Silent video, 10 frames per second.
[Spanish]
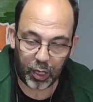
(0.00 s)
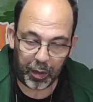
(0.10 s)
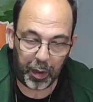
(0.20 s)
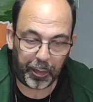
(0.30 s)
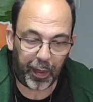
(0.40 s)
yo
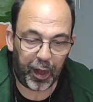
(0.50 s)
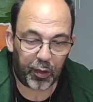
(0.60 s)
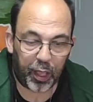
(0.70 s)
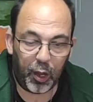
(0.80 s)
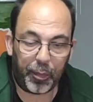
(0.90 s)
el bípode
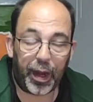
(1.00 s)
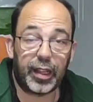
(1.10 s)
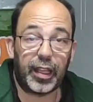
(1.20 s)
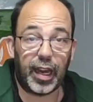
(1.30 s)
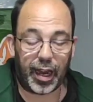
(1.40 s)
lo quiero
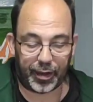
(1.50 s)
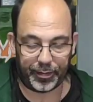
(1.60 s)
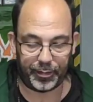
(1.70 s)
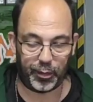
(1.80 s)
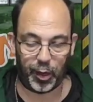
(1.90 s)
para tirar.
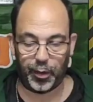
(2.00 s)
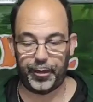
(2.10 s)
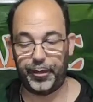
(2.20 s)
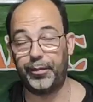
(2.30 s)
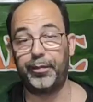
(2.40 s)
Bueno,
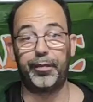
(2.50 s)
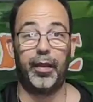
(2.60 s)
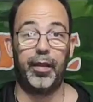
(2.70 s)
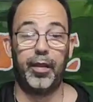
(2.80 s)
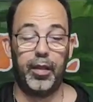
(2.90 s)

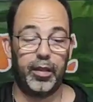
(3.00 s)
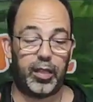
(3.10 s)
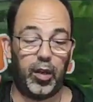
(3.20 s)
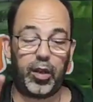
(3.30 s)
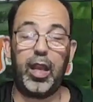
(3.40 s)

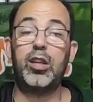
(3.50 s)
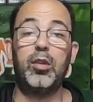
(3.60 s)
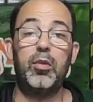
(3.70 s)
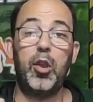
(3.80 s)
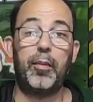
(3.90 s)
si lo quieres
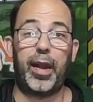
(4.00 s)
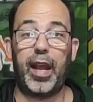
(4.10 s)
como yo